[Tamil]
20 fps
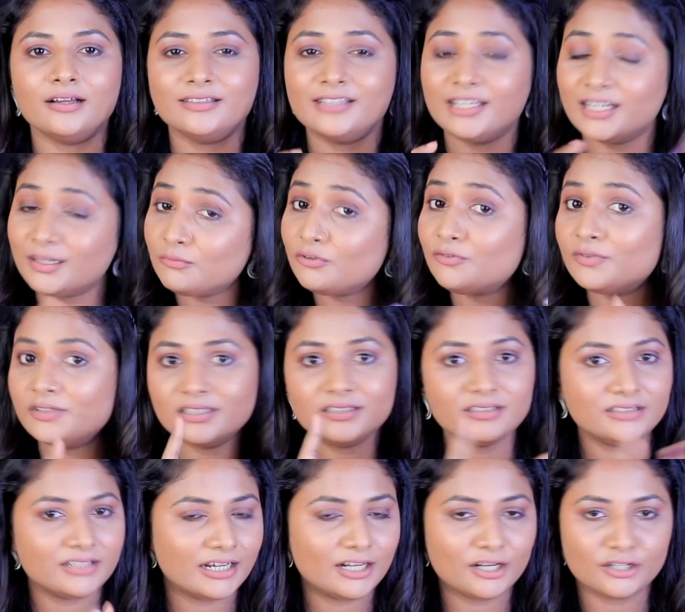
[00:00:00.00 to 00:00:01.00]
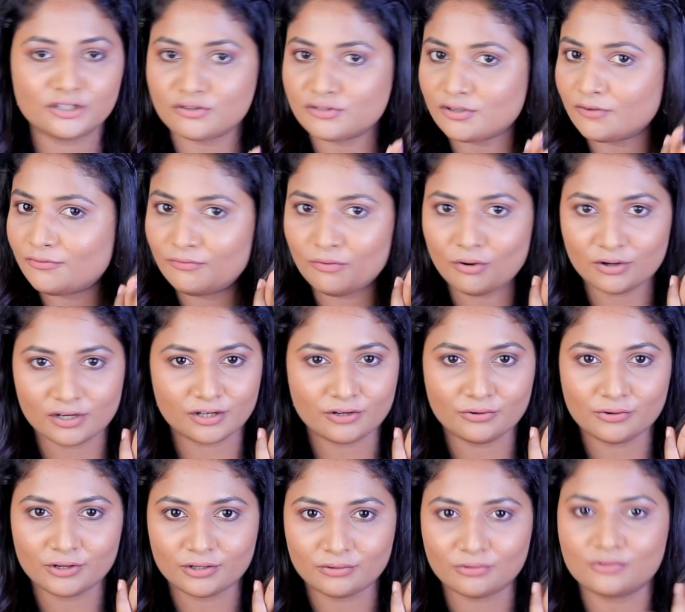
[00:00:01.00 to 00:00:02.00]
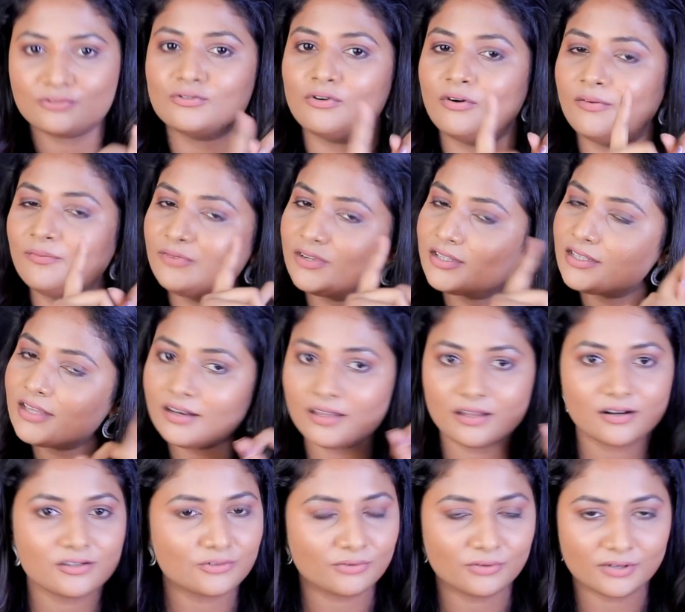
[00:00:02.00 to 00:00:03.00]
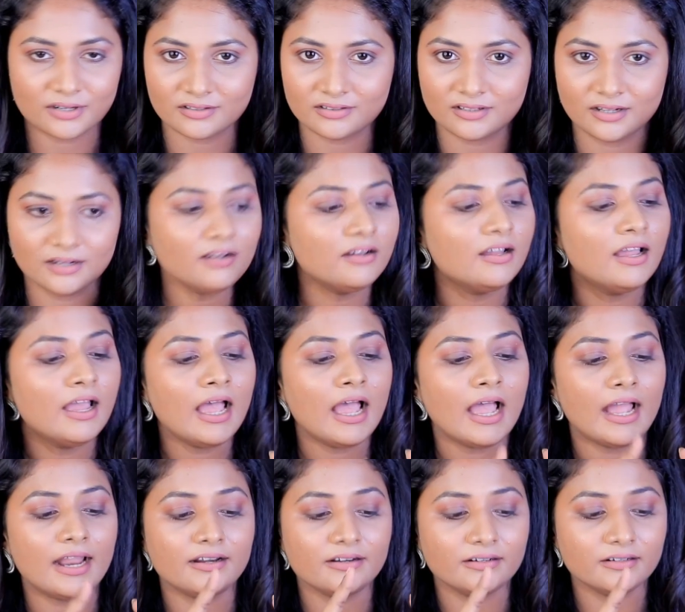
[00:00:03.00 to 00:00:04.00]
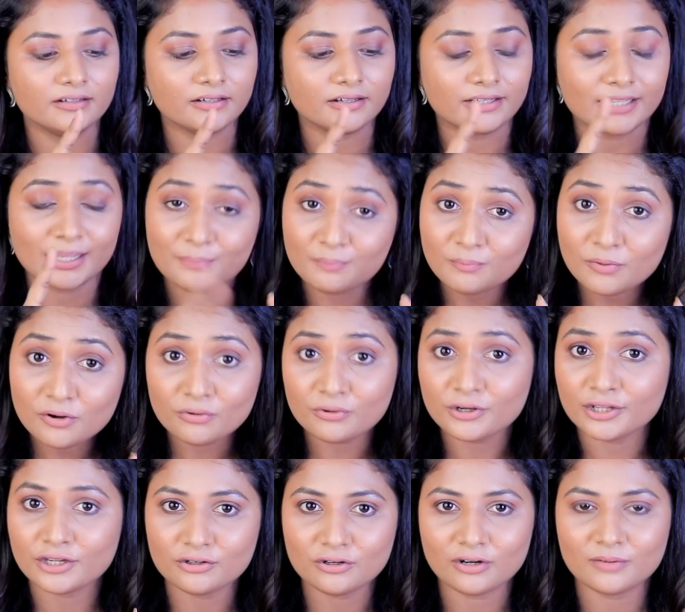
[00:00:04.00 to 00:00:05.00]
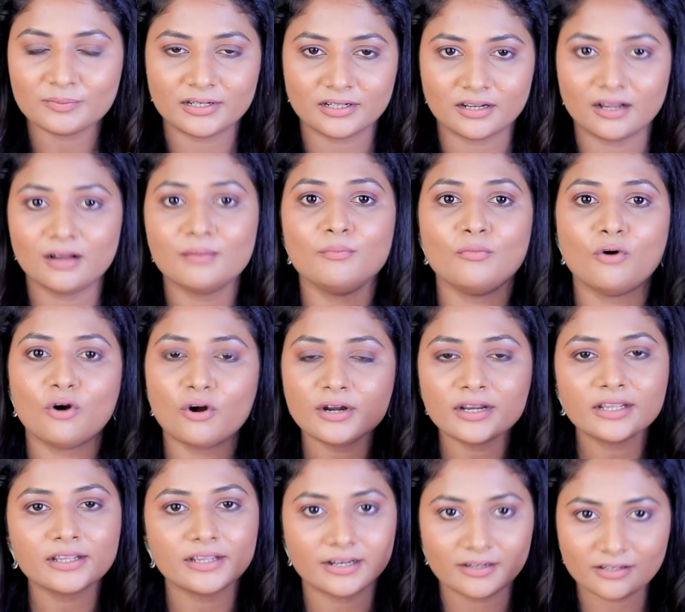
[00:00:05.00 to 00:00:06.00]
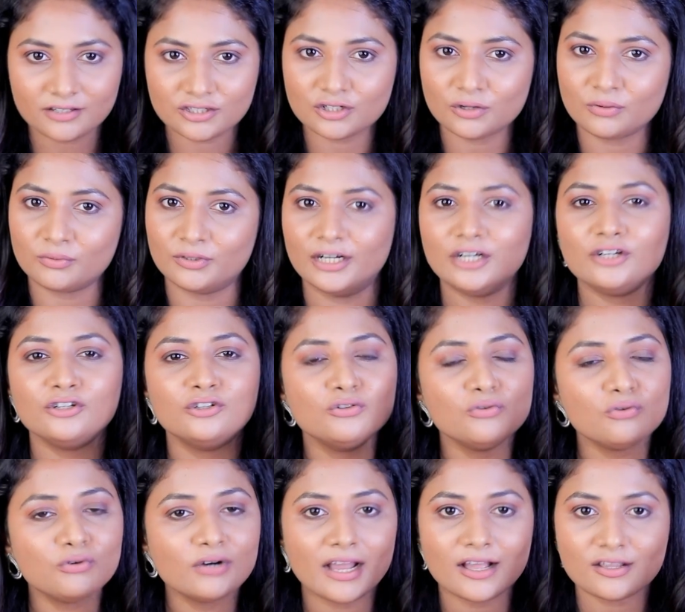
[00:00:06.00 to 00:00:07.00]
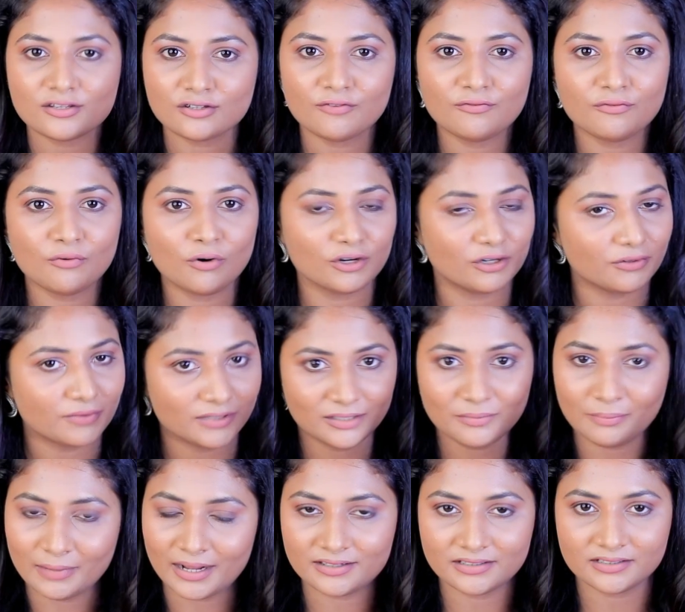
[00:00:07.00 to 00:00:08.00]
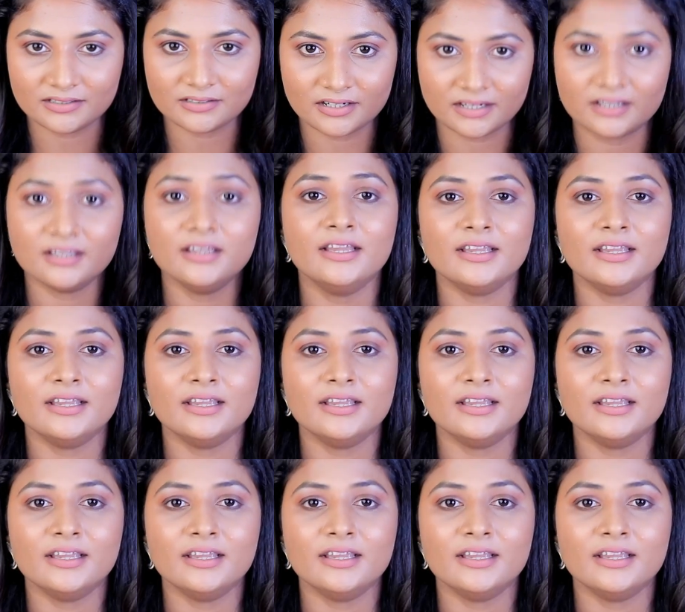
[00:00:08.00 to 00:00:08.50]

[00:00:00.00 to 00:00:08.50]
தினமும் வந்து த்ரீ லிட்டர்ஸ் ஆஃப் வாட்டர் குடிக்கும் ஸோ ஆப்வியஸாக எல்லாரும் சொல்கிறது தான் அண்ட் எப்போ குடிக்கணும் அப்படின்னா மார்னிங் எழுந்தவங்க டூ கிளாஸ் ஆஃப் வாட்டர் வந்து மேண்டிட்ரி